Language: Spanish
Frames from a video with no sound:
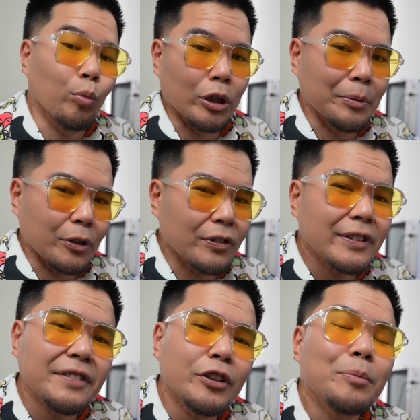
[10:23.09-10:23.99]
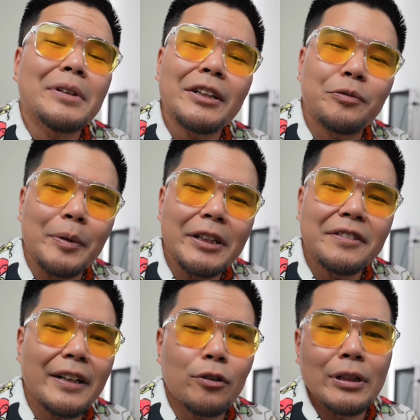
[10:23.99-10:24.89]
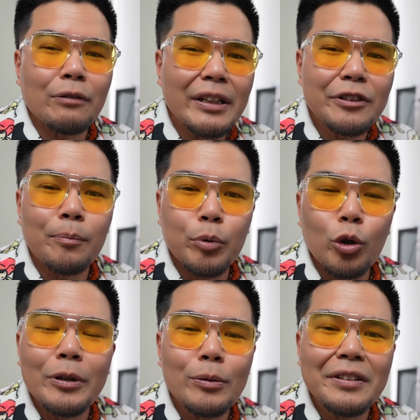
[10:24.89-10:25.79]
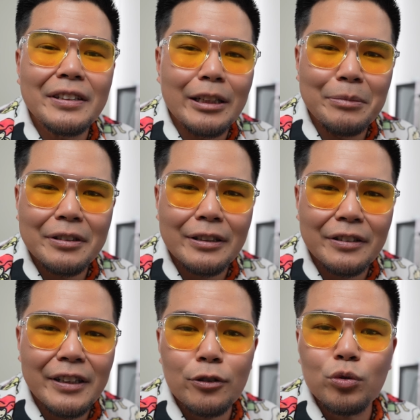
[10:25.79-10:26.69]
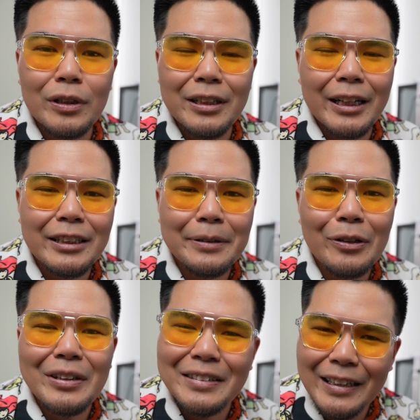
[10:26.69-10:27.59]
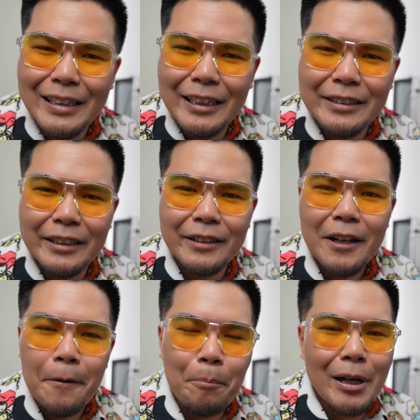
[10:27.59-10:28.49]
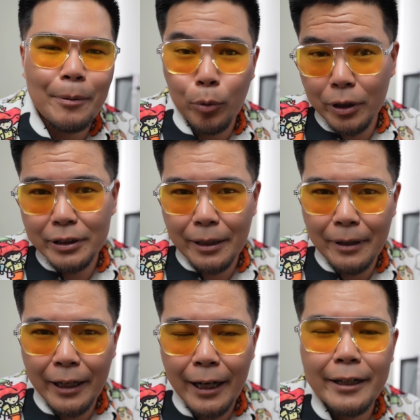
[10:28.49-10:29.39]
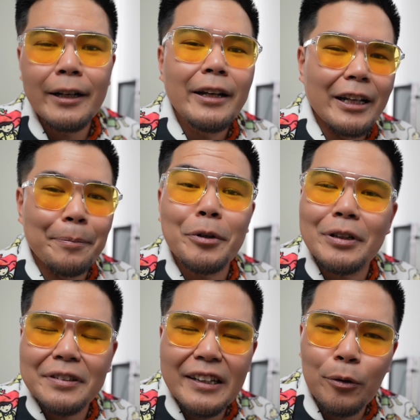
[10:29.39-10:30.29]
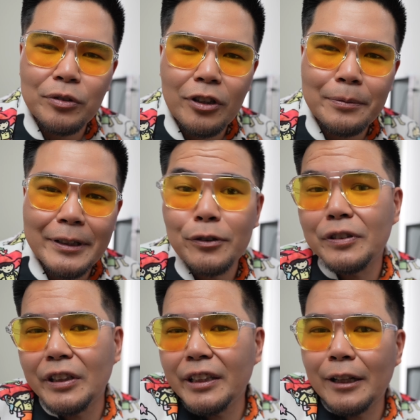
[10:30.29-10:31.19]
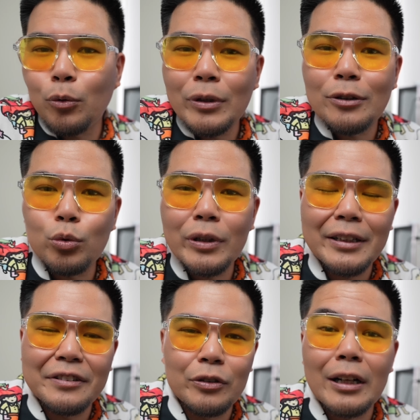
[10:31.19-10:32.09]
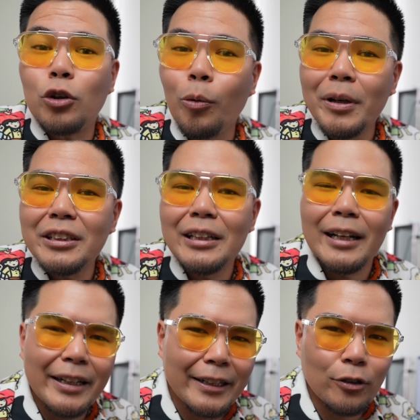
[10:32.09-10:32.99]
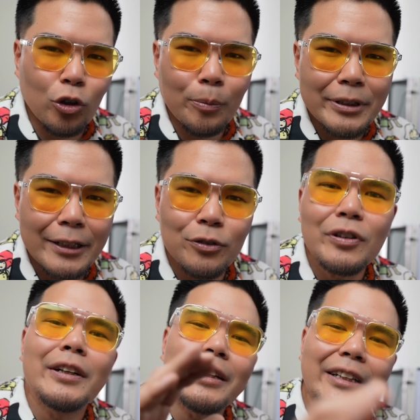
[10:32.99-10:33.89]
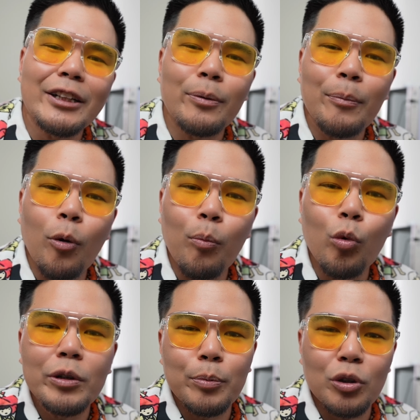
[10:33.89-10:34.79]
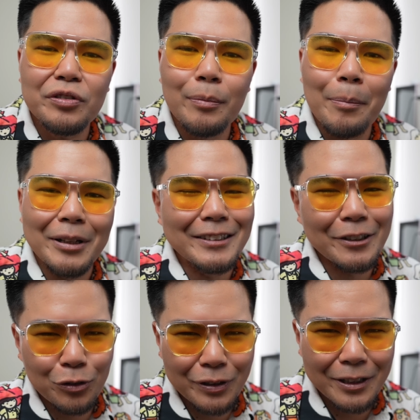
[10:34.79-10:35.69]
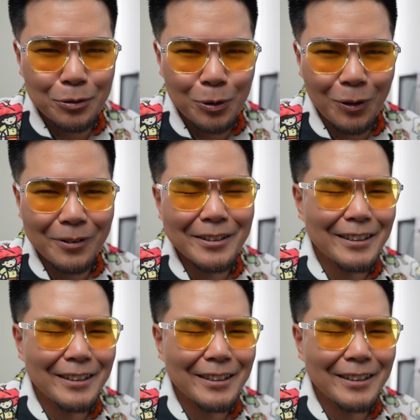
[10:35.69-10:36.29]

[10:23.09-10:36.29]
Bueno amigos, esta ha sido mi experiencia con la Radeon Pro W7700, una tarjeta de video excelente para poder trabajar. Espero que les haya gustado el video. Si tienen alguna duda adicional, comentenla, dejen en los comentarios y ya nos vemos muy próximamente. Yo soy Arturo.